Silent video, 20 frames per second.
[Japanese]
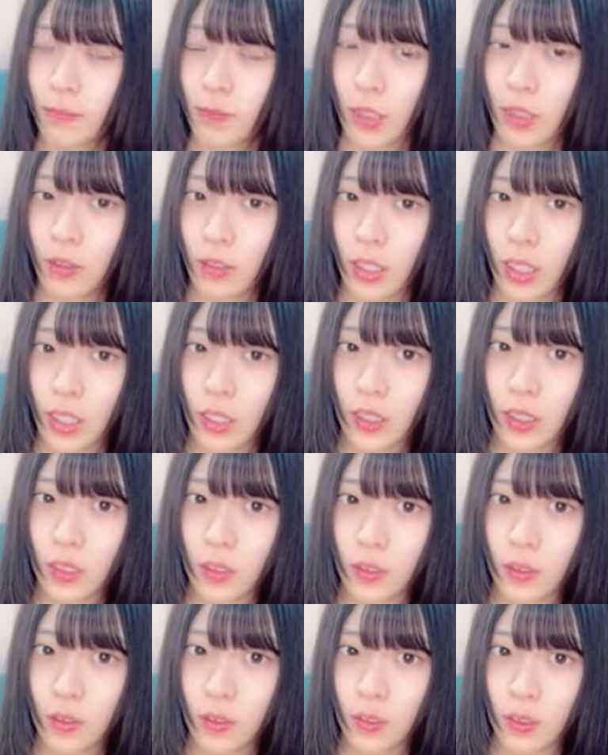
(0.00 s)
なおにありが
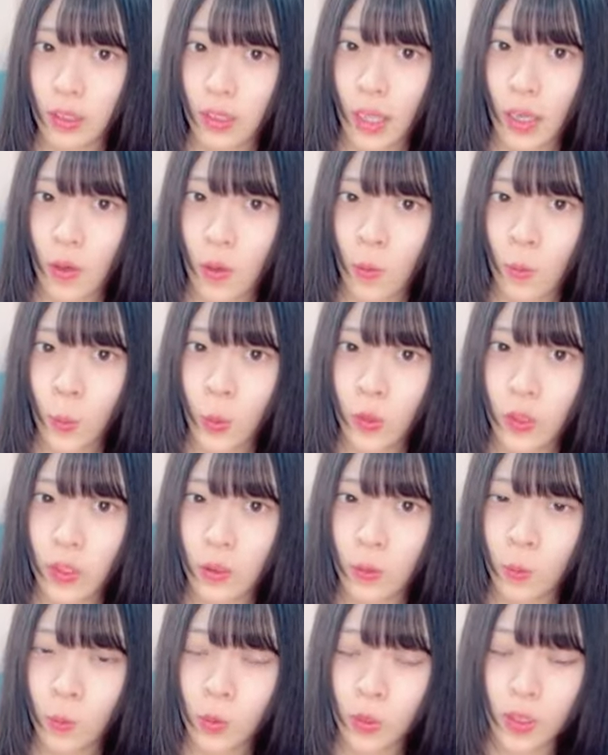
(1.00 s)
とうって思
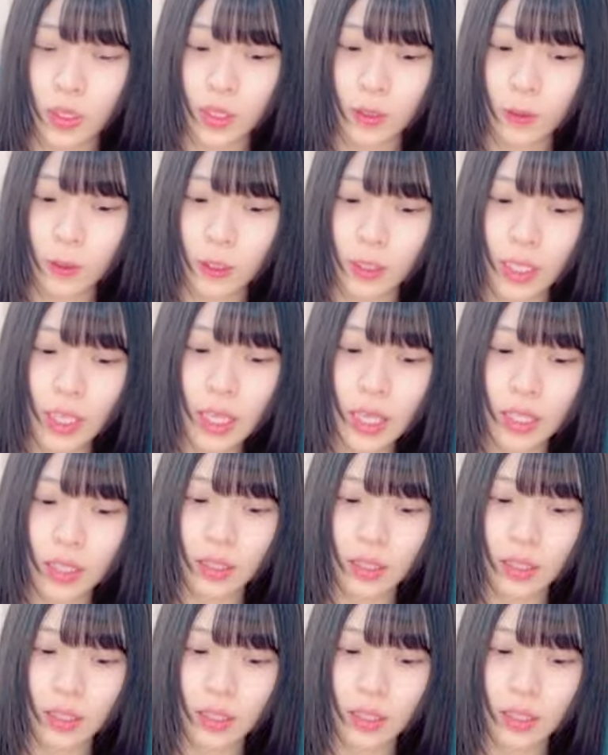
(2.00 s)
思っておいて